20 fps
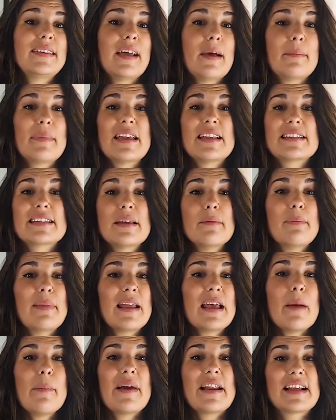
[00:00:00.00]
También se
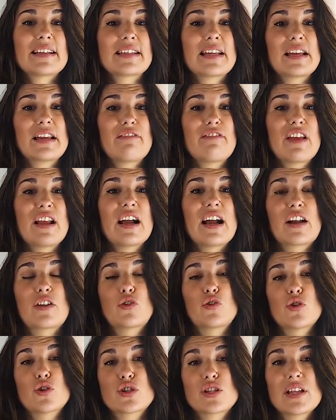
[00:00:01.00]
emplea para
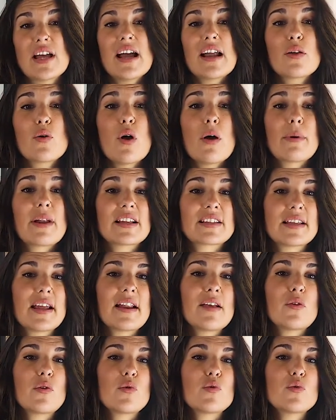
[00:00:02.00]
significar tostar o
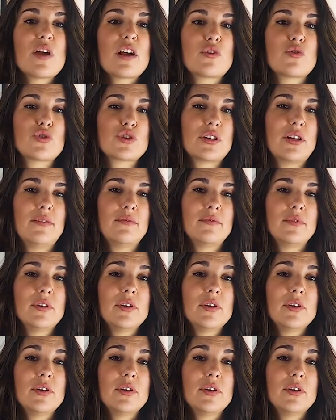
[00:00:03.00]
abrasar alguna cosa,